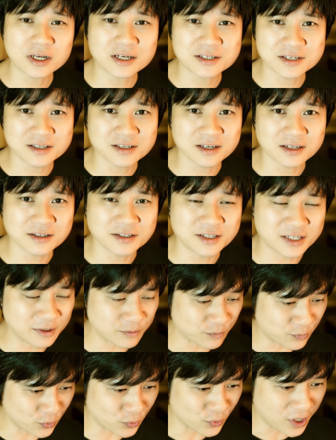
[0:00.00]
他现在的进
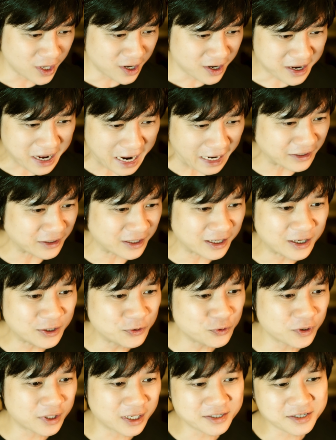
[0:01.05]
步，感恩
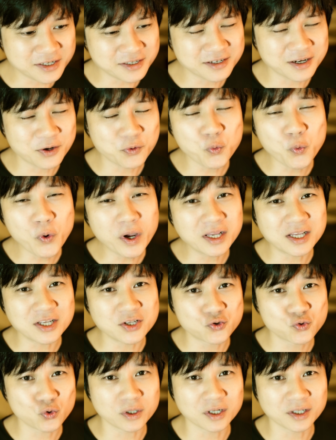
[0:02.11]
于他现在为你
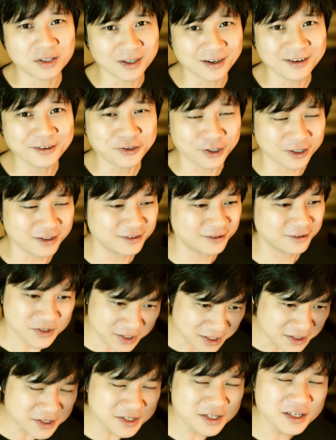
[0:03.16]
做的等等，
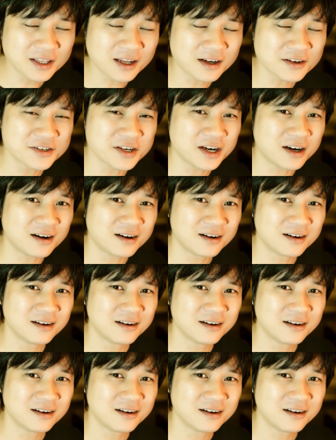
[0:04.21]
珍惜当下，